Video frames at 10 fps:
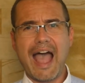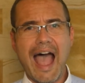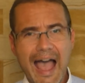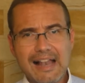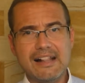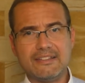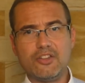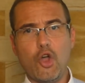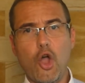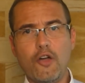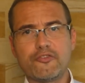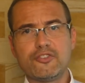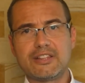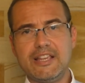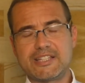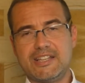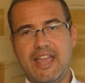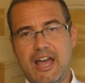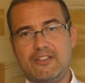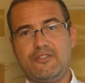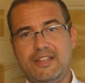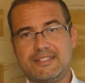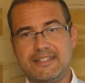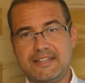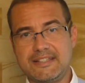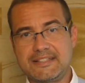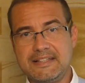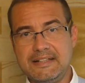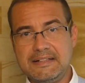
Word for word: allen öffentlichen Herren-WCs.